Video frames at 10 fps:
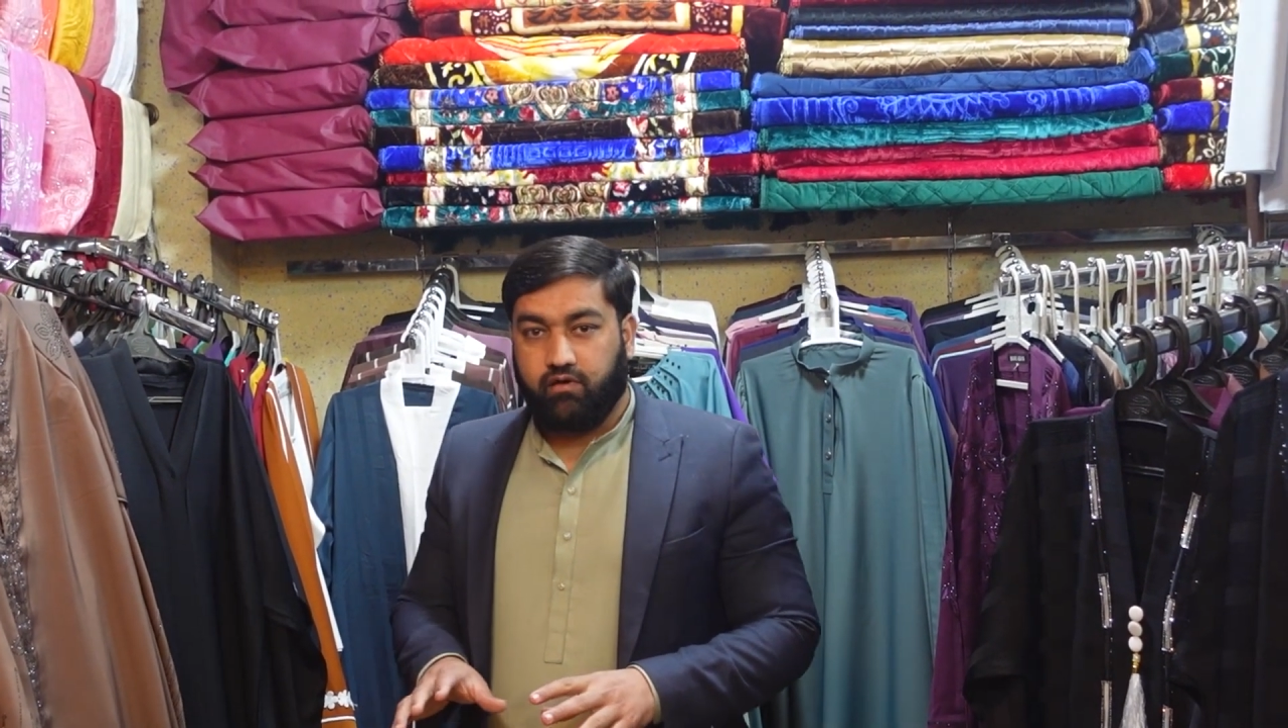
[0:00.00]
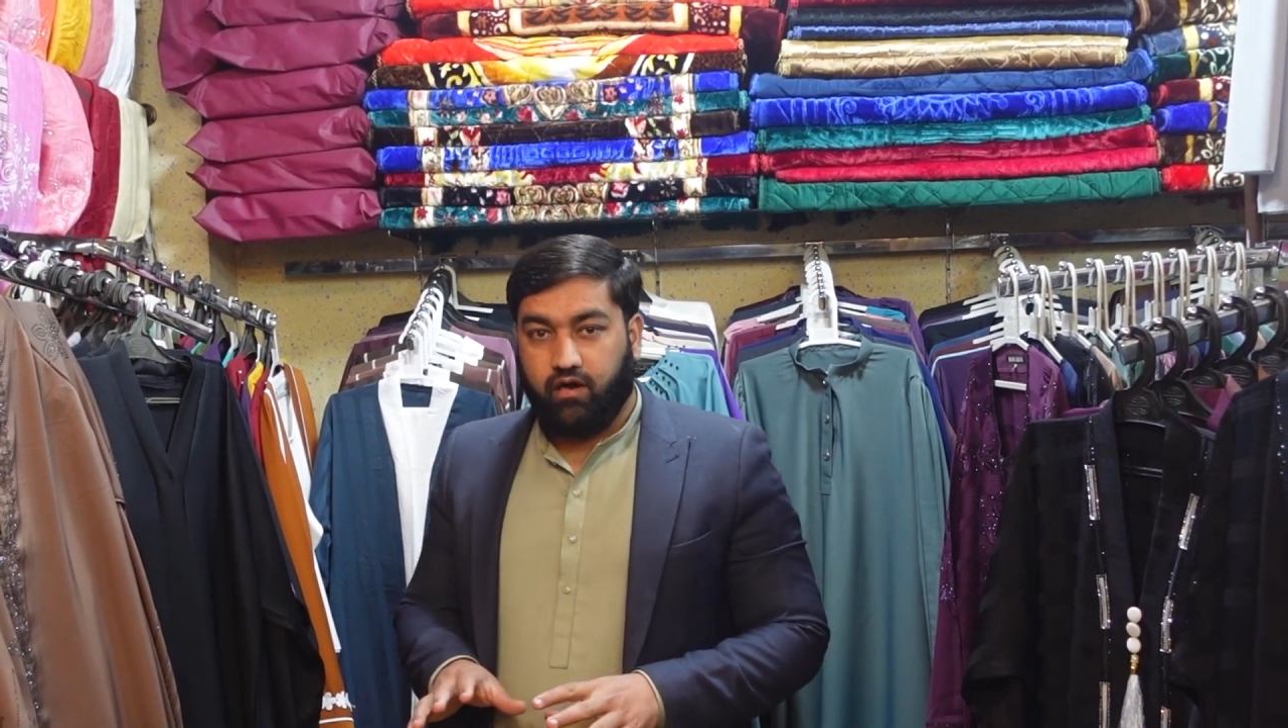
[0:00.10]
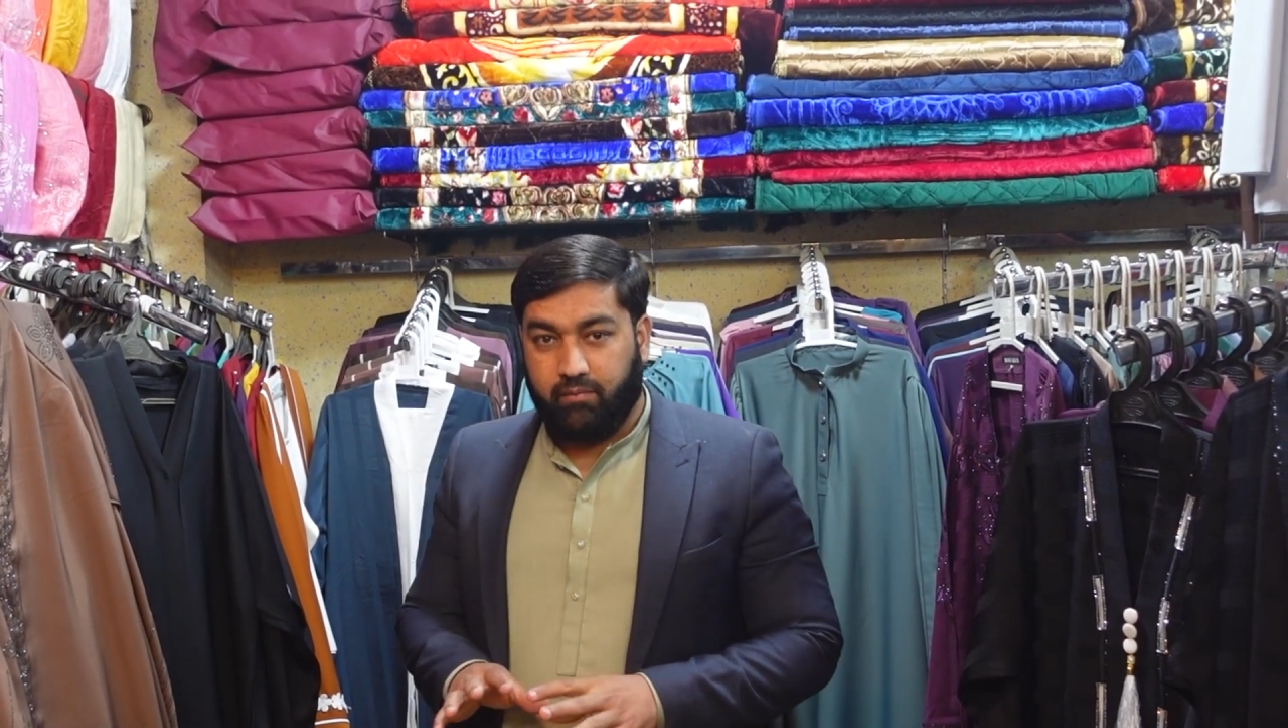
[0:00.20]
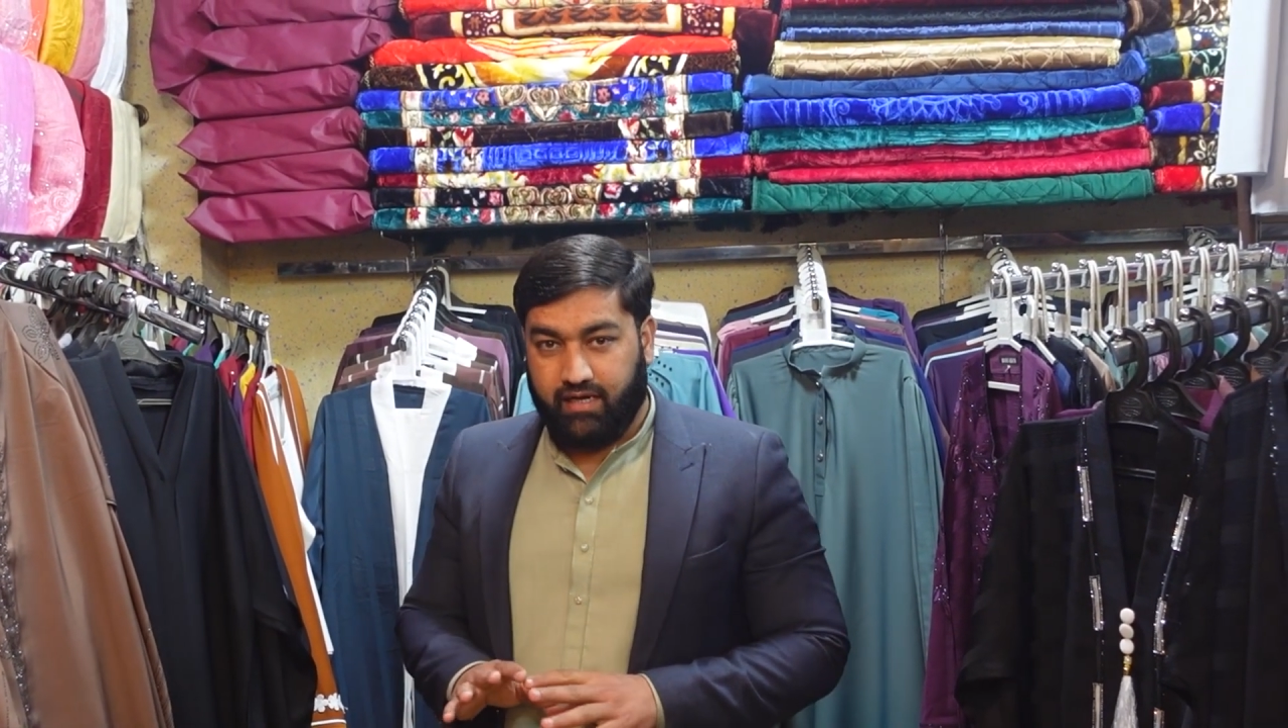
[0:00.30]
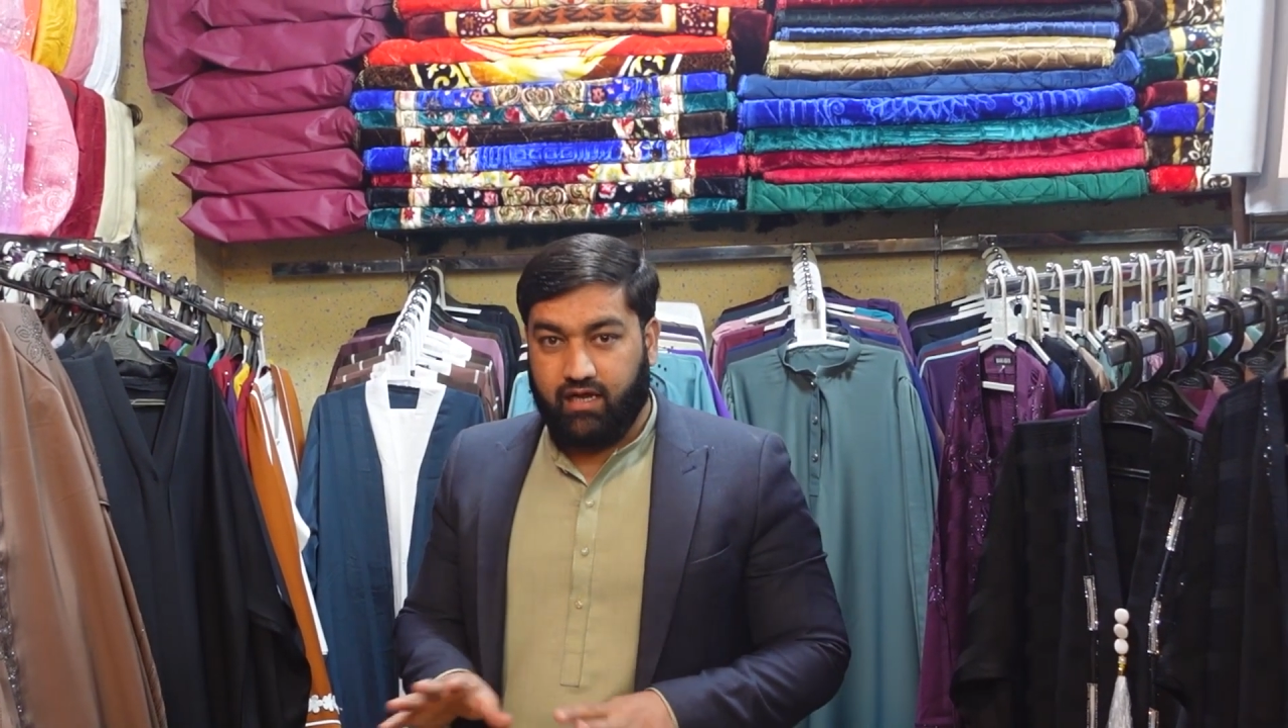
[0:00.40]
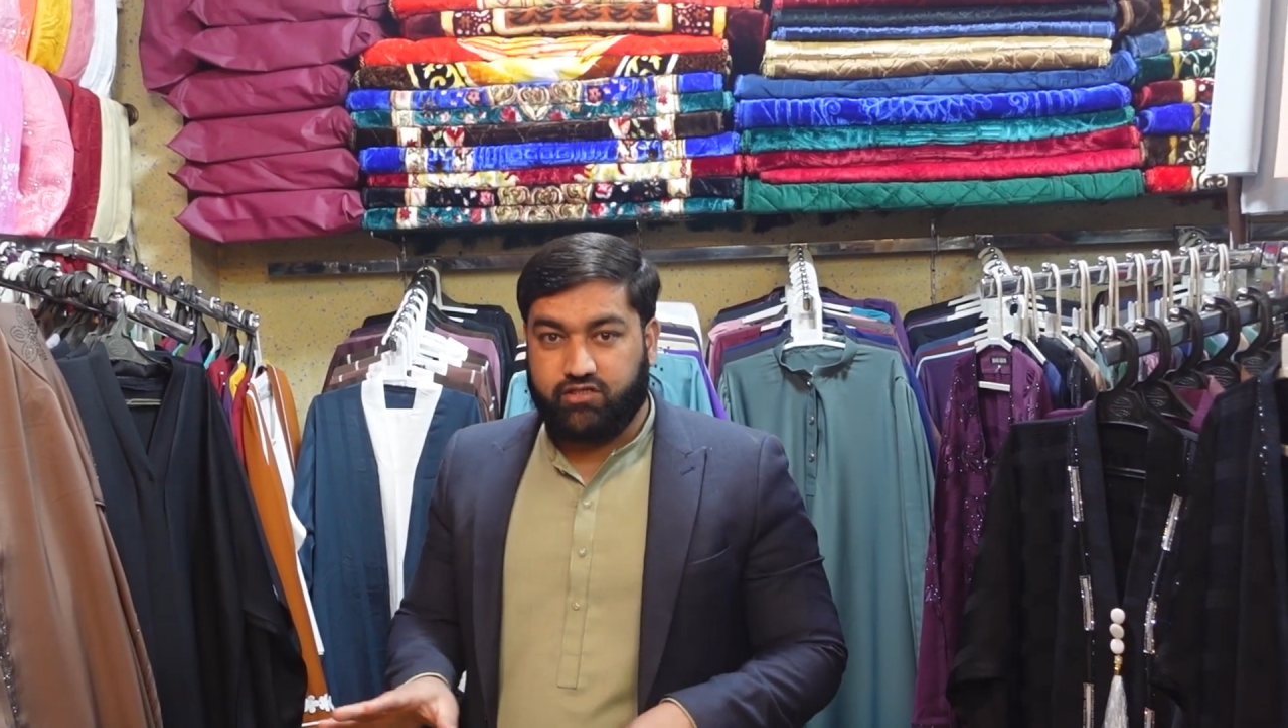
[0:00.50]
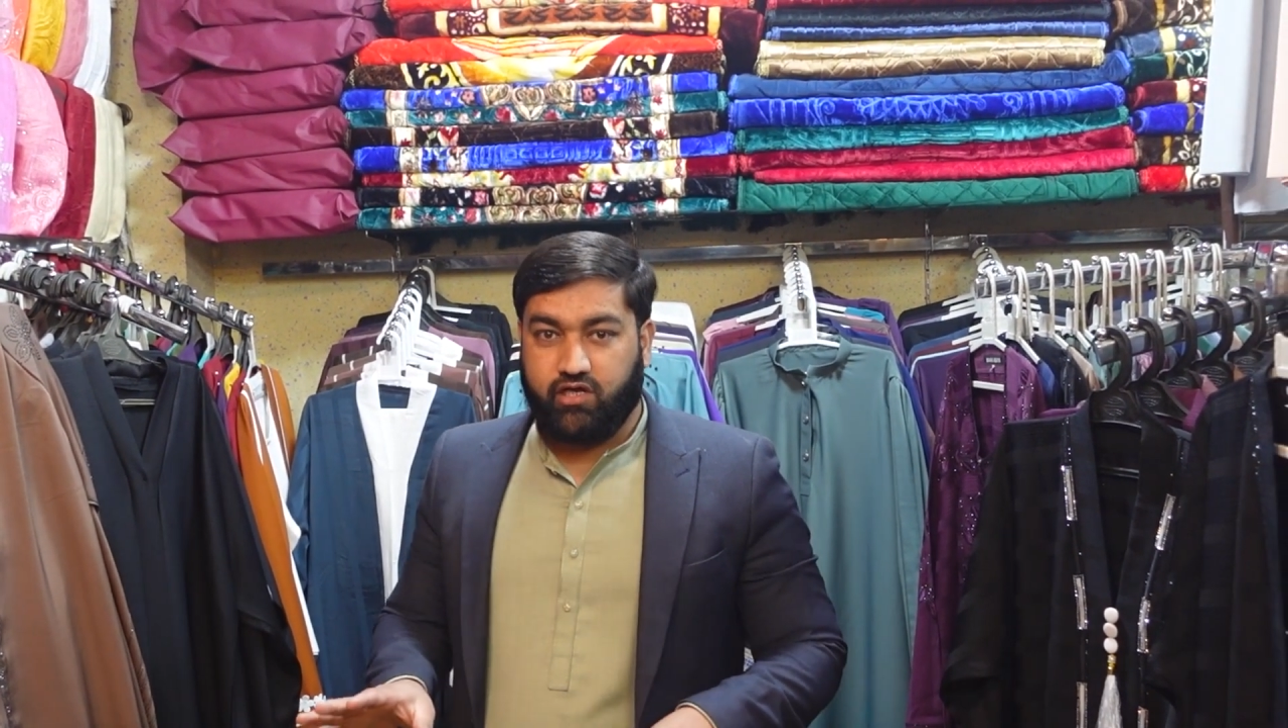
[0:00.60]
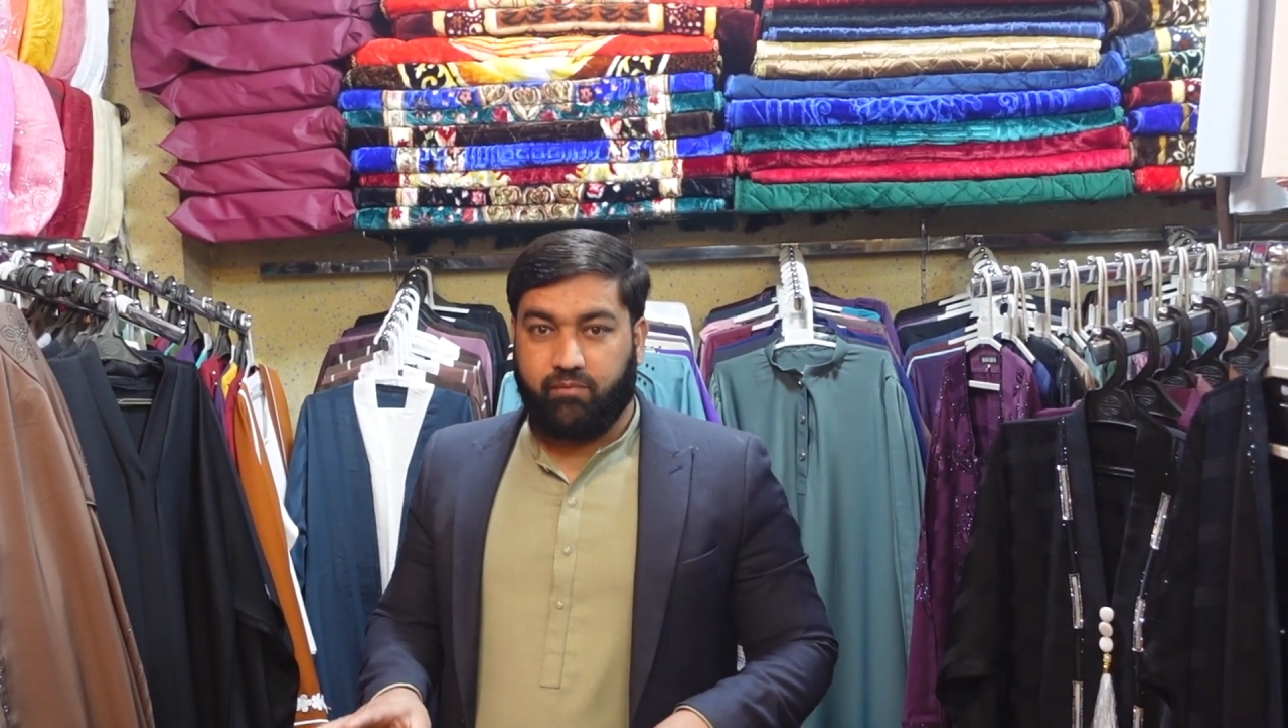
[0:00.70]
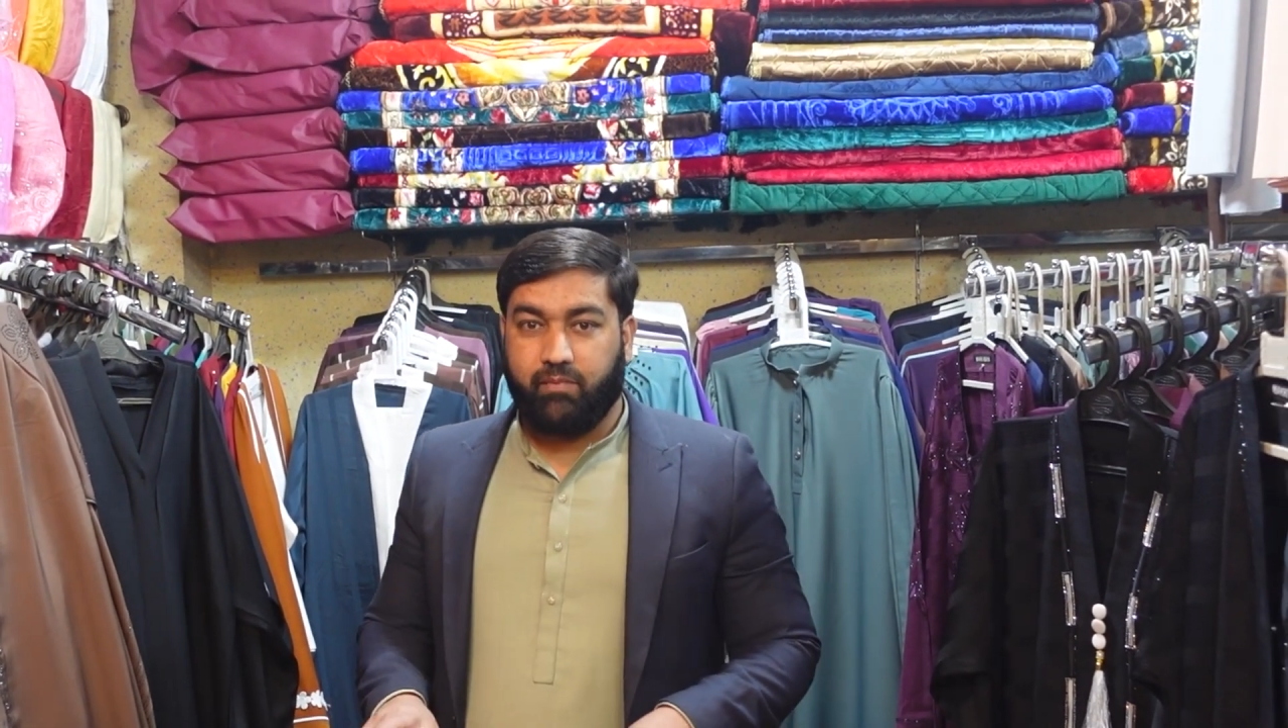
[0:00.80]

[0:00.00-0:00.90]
अम्ब्रेला शेप